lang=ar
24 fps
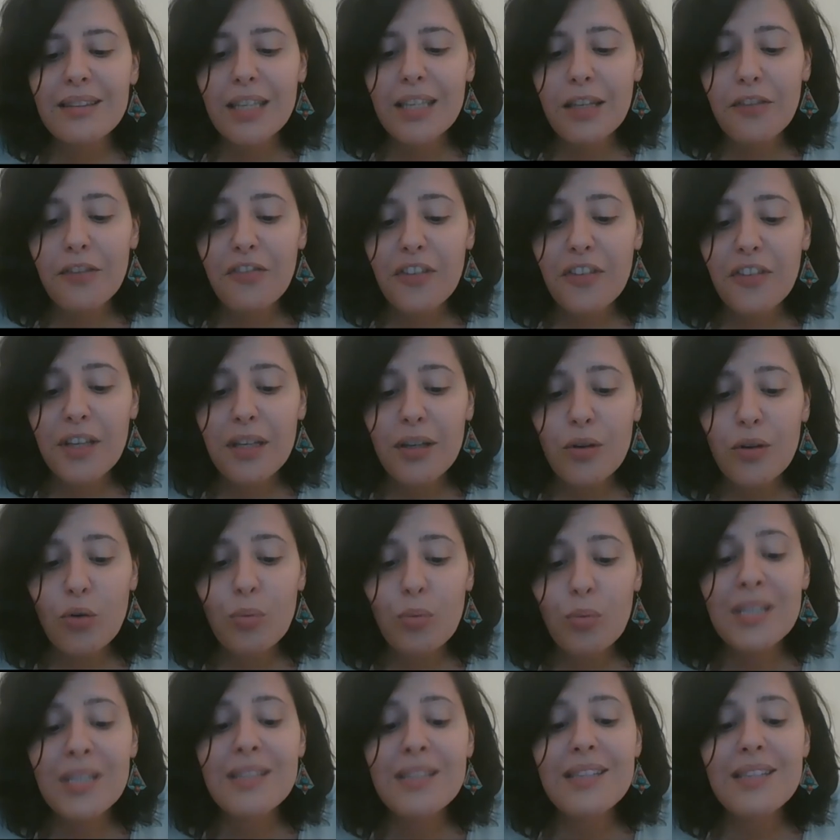دافي
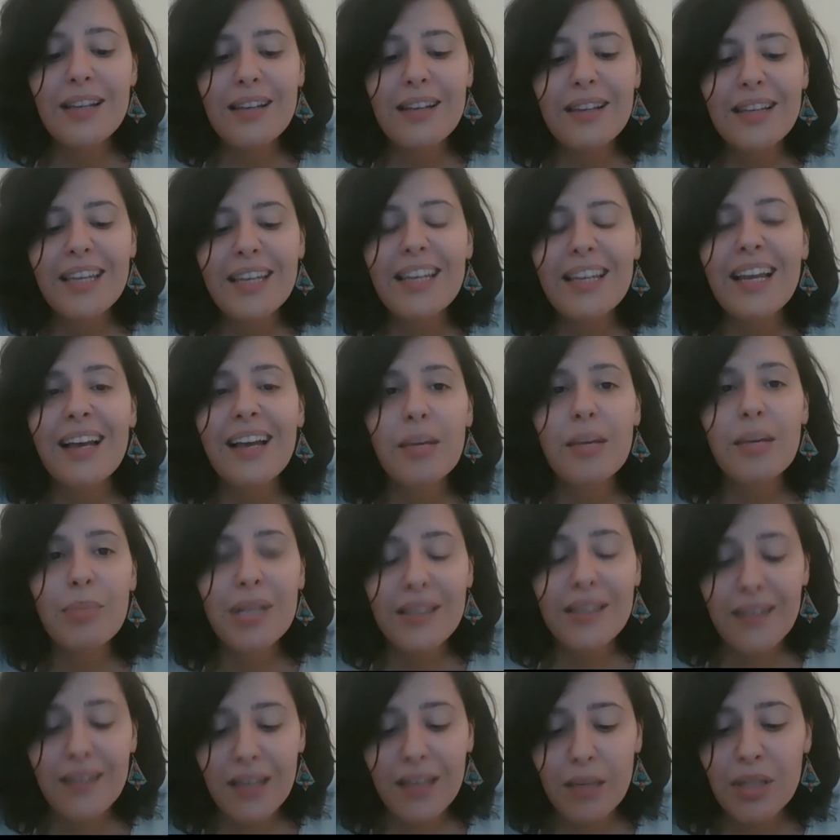وبينزل الليل على
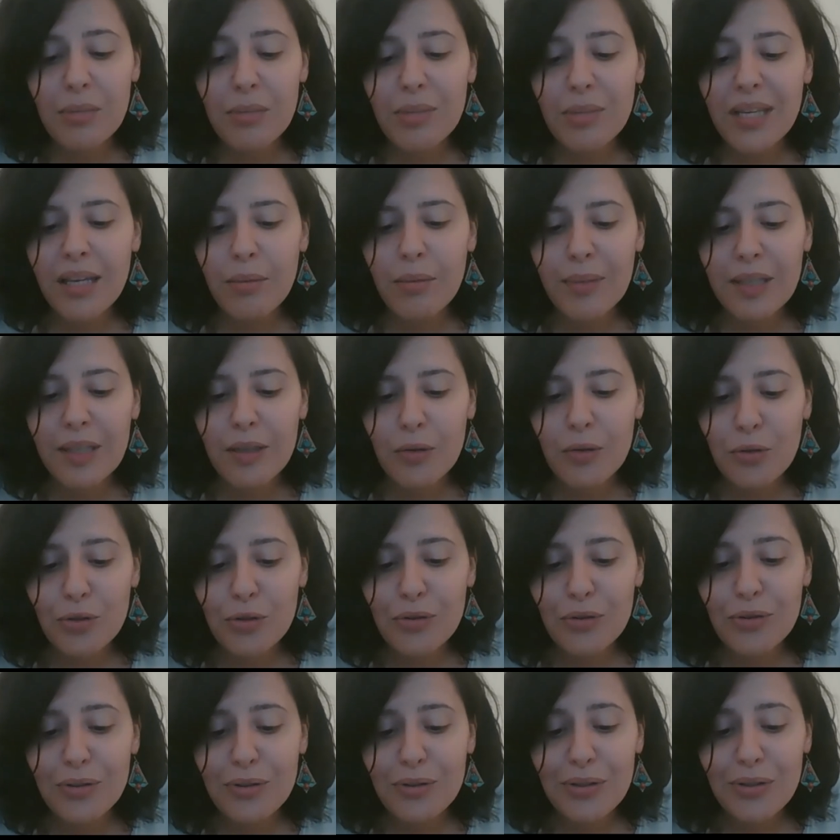بيت آمن
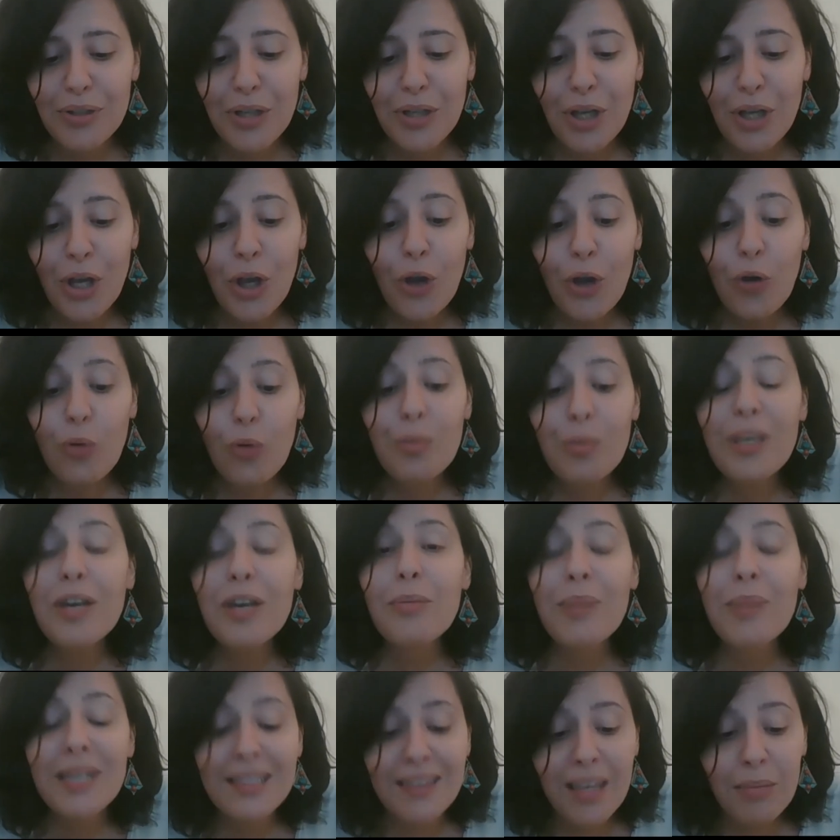بيحميهم
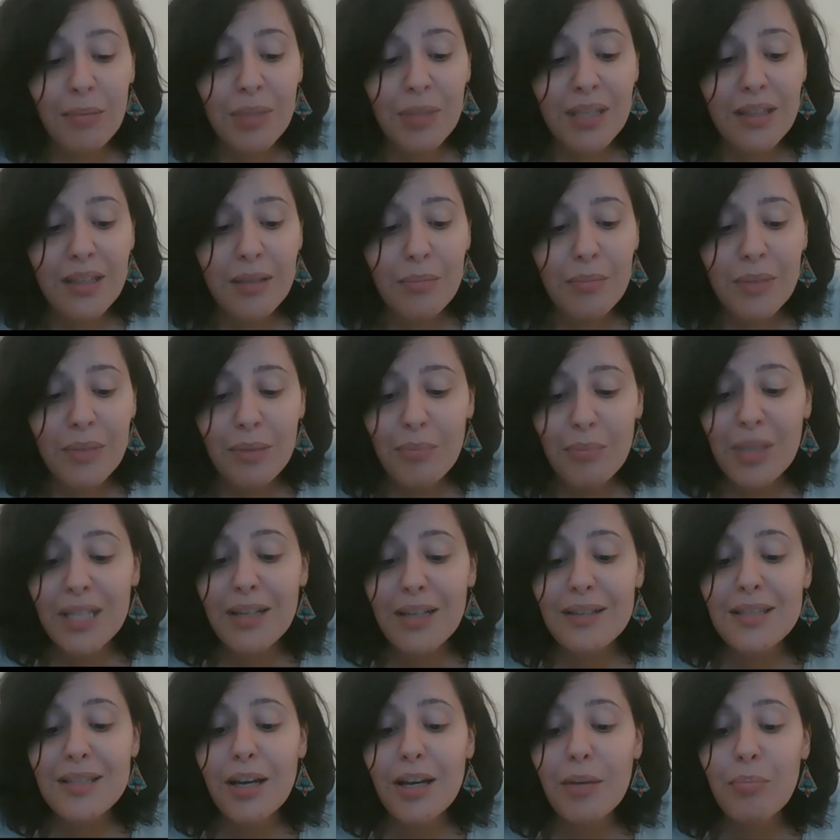وبيكبر تميم بين
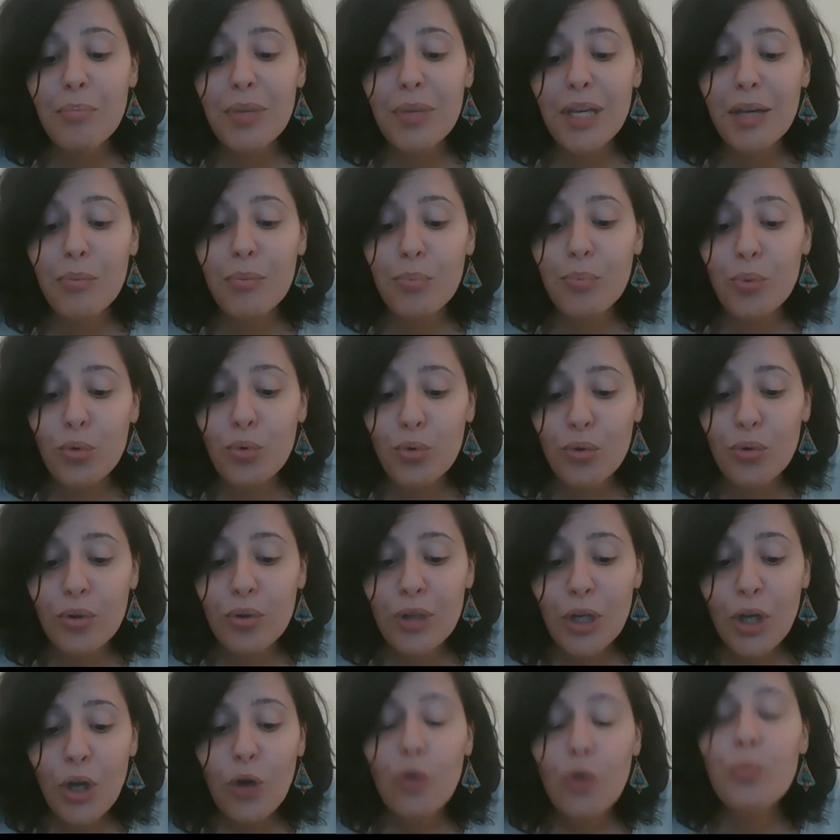أصحاب بحبوه
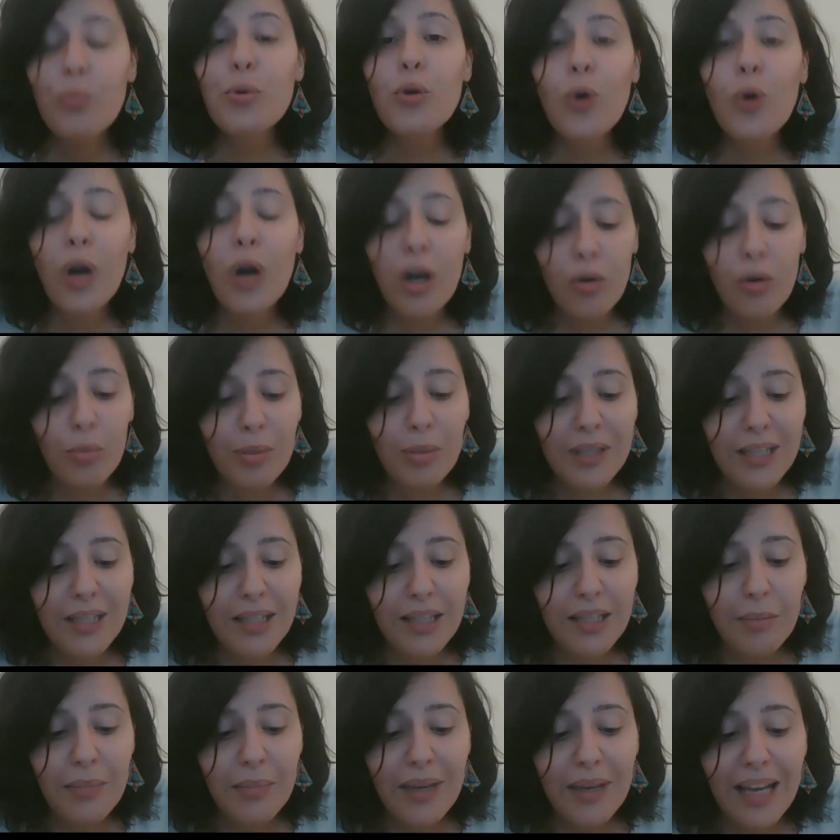وبيوعى
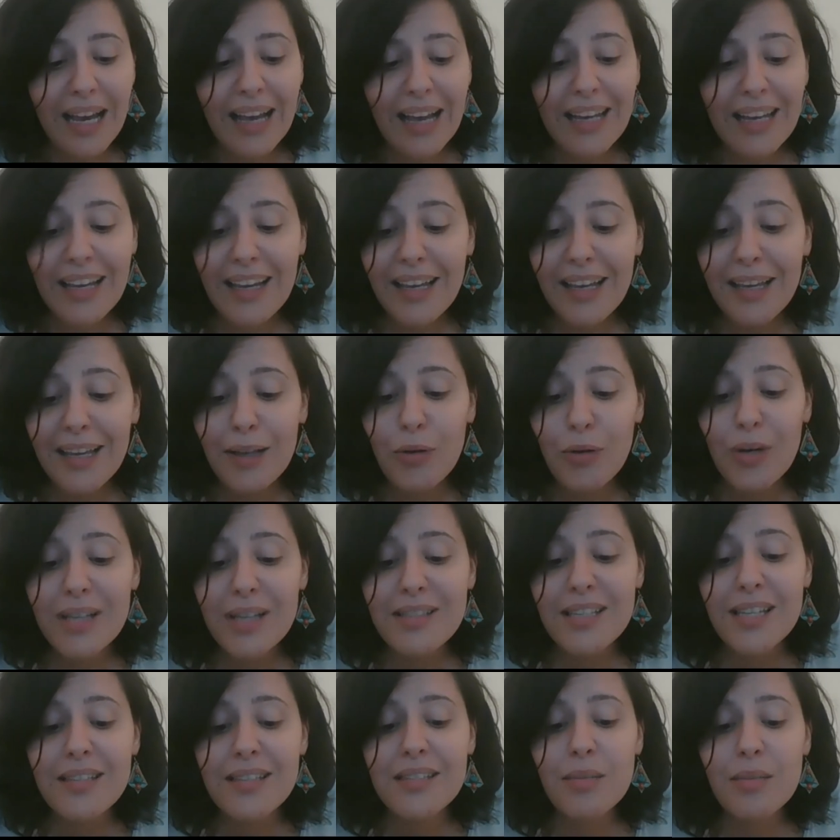وبينام على أهل
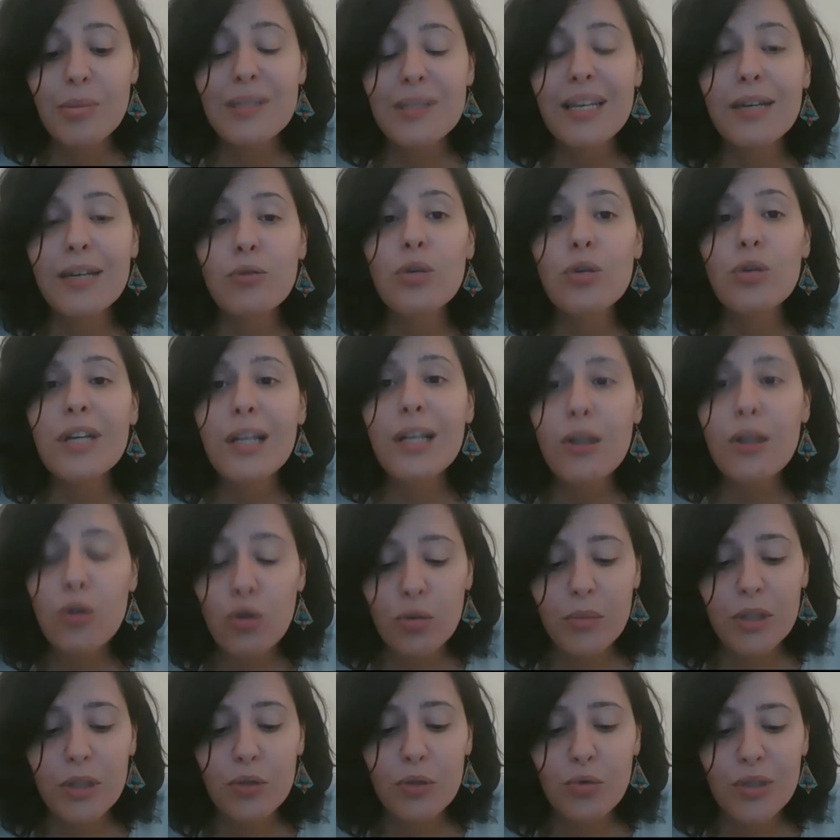وأساتذة بذكروه كل
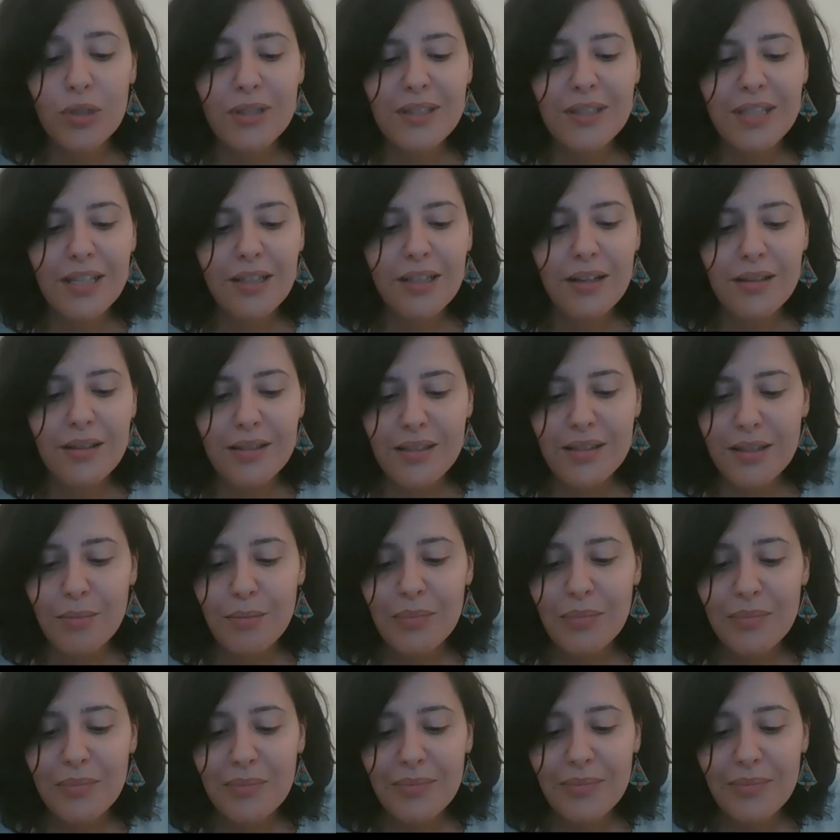يوم إنه إنسان عظيم